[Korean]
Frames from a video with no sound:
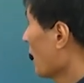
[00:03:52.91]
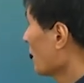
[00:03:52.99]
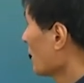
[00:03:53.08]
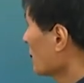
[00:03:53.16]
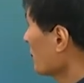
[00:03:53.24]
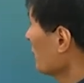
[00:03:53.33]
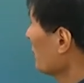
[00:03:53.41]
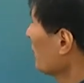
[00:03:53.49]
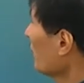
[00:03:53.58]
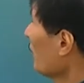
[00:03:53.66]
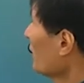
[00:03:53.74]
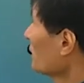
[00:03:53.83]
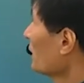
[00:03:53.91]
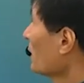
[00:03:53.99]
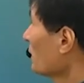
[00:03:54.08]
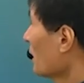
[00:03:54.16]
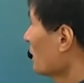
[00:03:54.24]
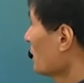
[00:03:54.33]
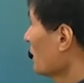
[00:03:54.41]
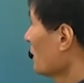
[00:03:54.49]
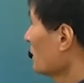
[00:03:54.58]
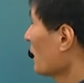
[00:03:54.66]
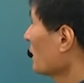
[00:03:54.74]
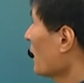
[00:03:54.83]
그래서 차단기의
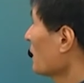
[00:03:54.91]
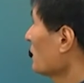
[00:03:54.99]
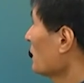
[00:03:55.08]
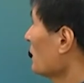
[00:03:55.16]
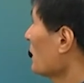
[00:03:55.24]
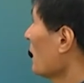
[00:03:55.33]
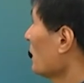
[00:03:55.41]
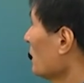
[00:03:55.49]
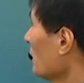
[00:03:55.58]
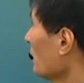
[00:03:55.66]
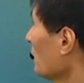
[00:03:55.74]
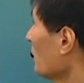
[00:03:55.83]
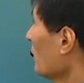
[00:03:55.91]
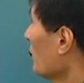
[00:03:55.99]
차단 시간이